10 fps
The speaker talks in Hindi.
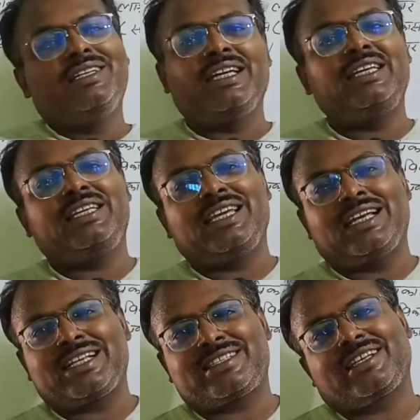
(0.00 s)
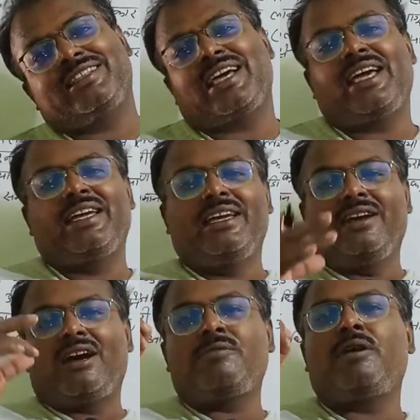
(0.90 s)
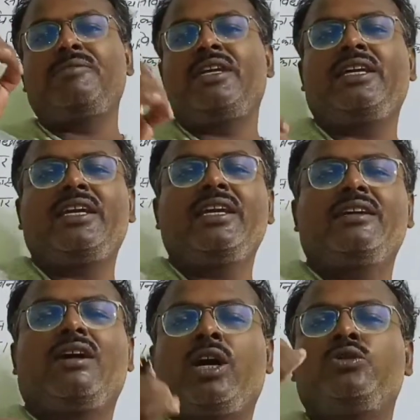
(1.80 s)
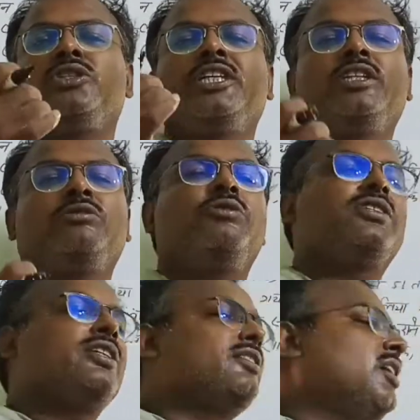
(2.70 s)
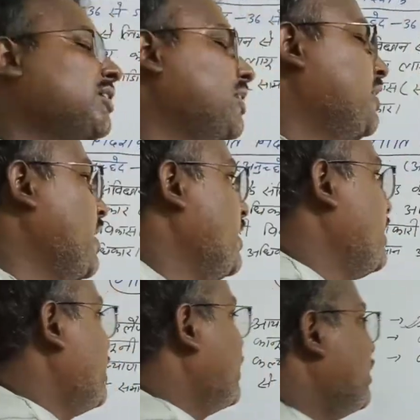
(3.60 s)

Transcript: नहीं किया जा सकता है अब हम एक एक अनुच्छेद को इसके तहत देखेंगे